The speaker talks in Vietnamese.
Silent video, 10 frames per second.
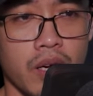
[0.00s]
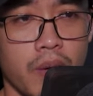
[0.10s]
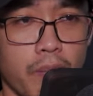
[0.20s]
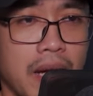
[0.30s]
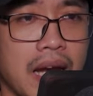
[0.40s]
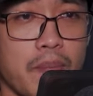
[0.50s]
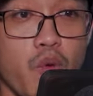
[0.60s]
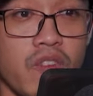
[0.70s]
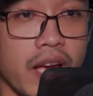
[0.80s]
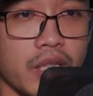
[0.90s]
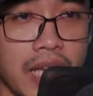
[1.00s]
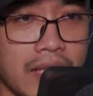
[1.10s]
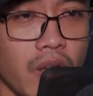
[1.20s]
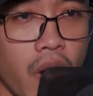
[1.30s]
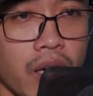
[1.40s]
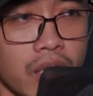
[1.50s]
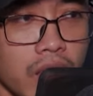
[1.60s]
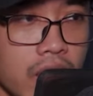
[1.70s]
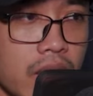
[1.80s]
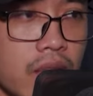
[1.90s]
bén như dao rơi lên người nữ tử
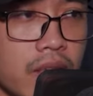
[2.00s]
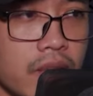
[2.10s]
này.